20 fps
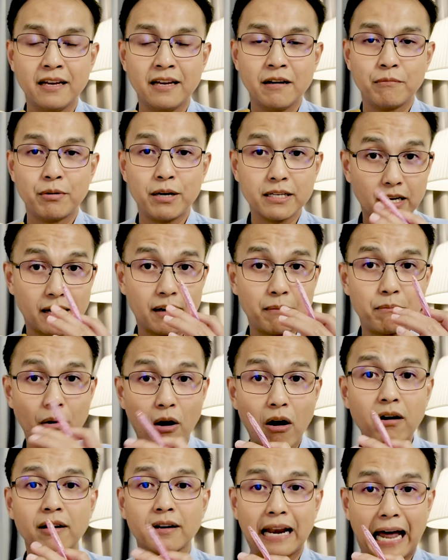เพื่อจะบล็
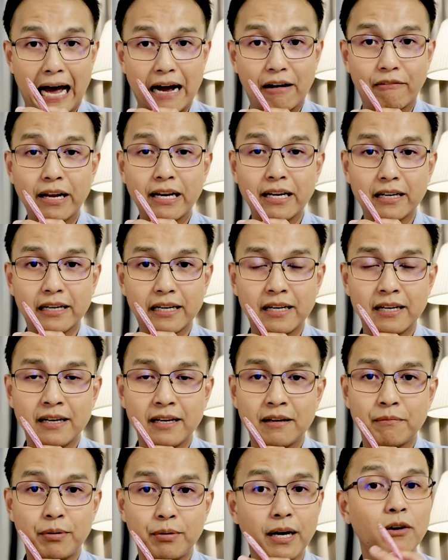อกหลังไว้เลย
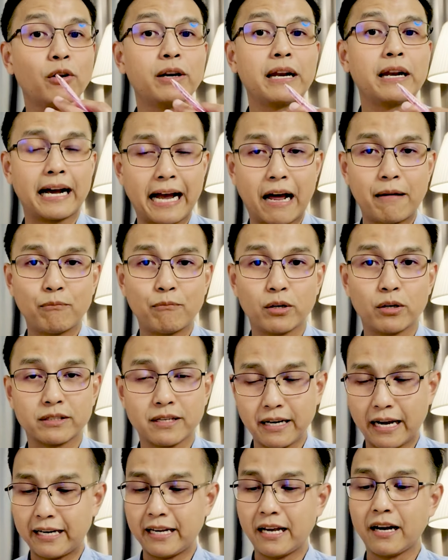เพื่อลดอาการปวด ซึ่ง
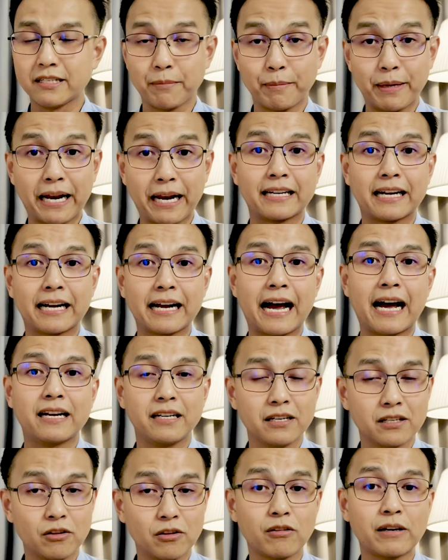อันนี้อาจจะเป็นหัตถการ
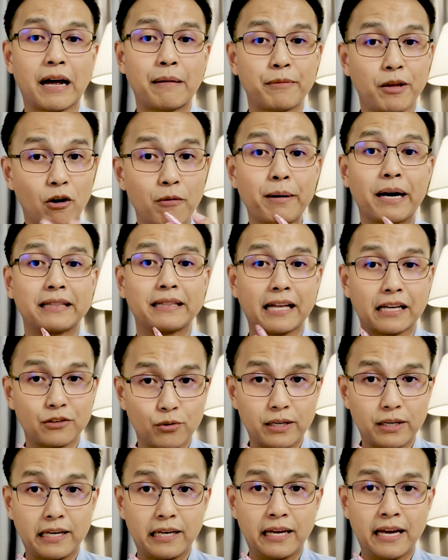ที่จะต้องทำในห้องผ่าตัดอยู่
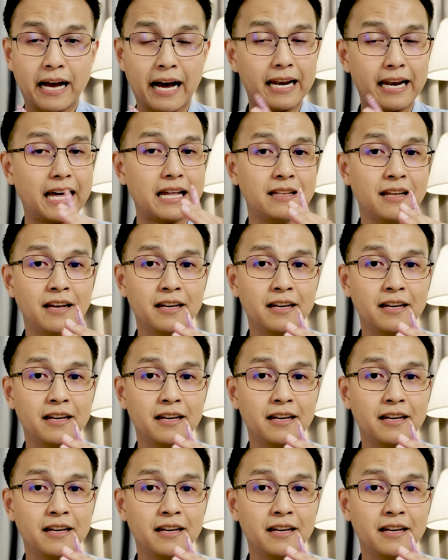ดี อันนั้น